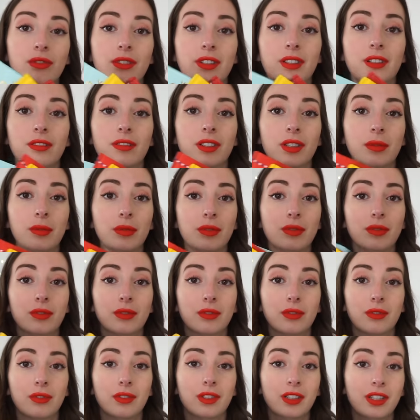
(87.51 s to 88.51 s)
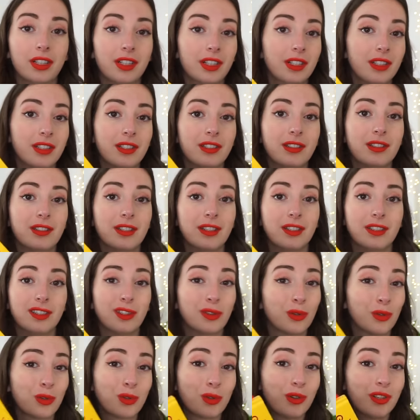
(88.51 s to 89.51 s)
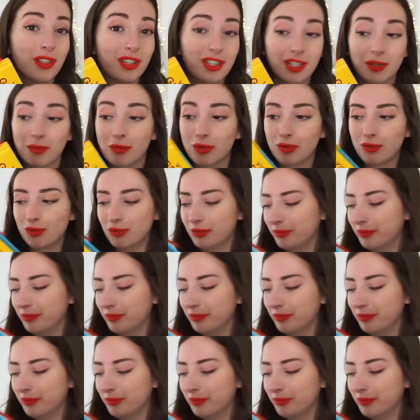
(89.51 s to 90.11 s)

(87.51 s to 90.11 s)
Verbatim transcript: enfin vraiment c'est trop joli, j'aime beaucoup.